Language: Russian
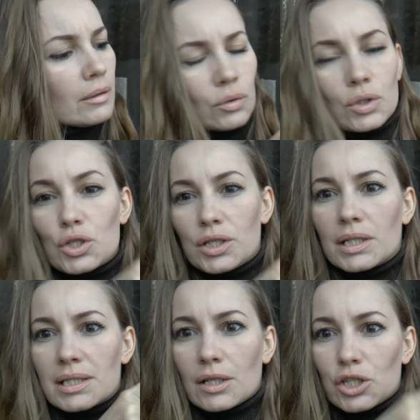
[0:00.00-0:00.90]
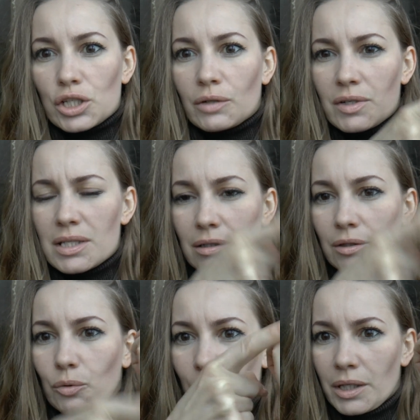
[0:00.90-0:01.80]
Она еще недостаточно
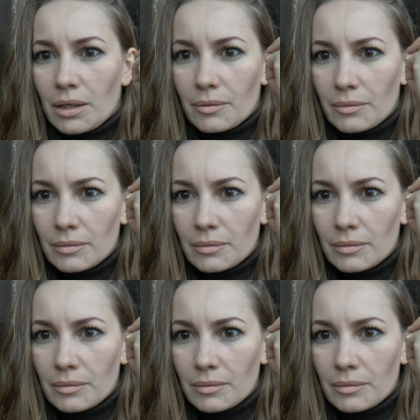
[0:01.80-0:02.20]
высохла у меня.